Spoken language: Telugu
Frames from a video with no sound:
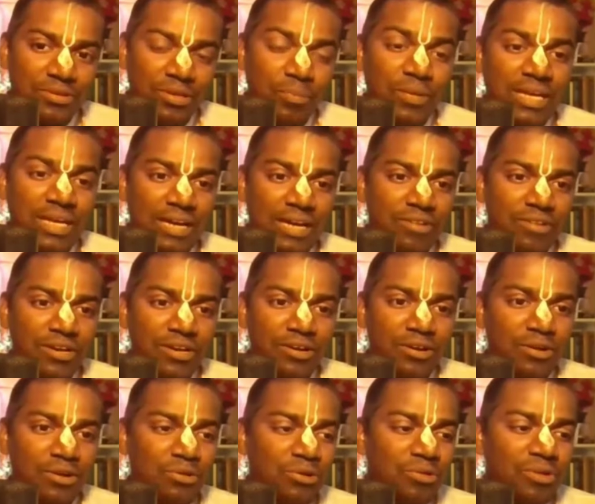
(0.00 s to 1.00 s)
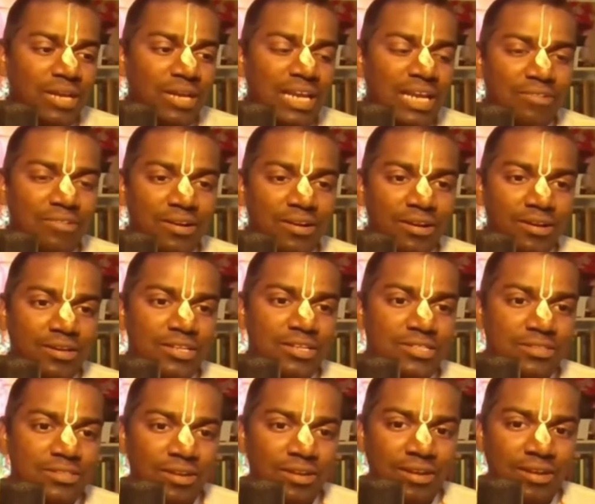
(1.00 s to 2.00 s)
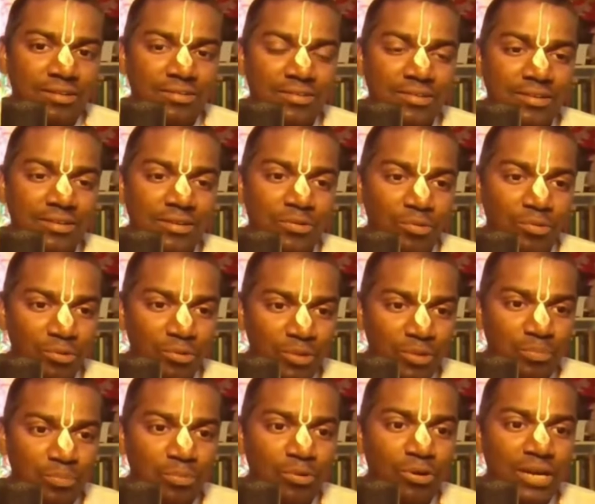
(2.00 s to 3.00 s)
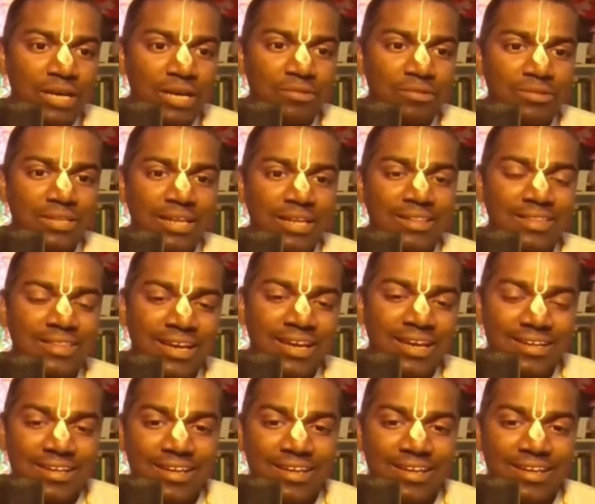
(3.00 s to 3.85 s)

ఇప్పుడు ఎవరింట్లో గురువు ఉన్నారు ఎవరింట్లో కృష్ణ ఉన్నారు ఓన్లీ బోటే ఉంది అంతే